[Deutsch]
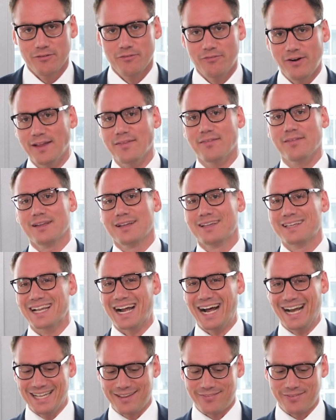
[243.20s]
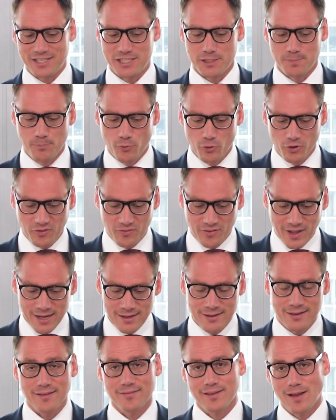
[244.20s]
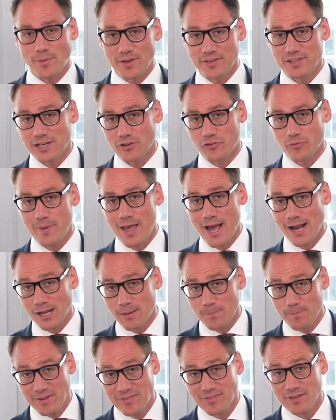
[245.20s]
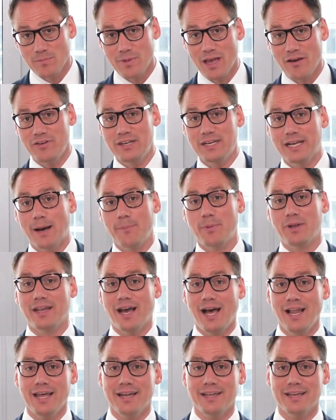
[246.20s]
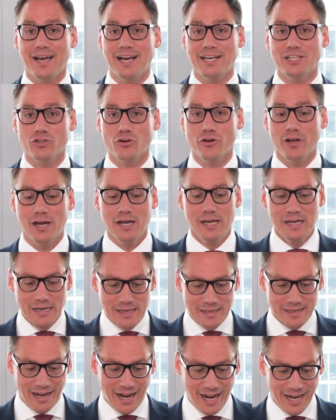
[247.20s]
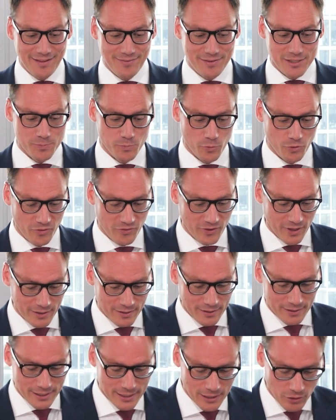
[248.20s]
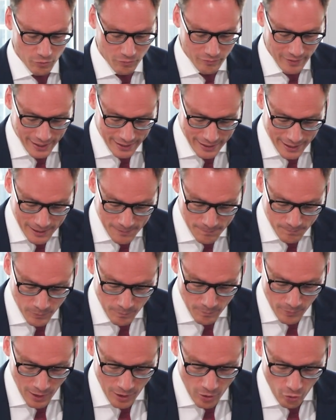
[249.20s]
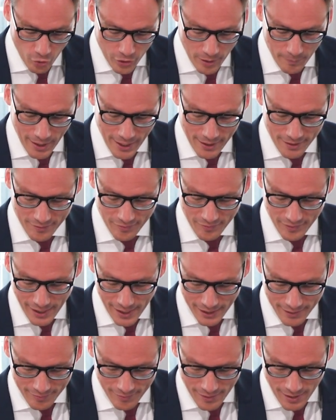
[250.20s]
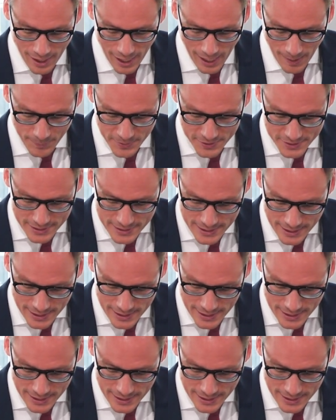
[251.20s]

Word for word: fast 30 Prozent. Das kann man sich also merken, ein bisschen mehr wie die Kapitalertragssteuer, 30 Prozent, die hier nun weggehen. Und am Ende des Tages habe ich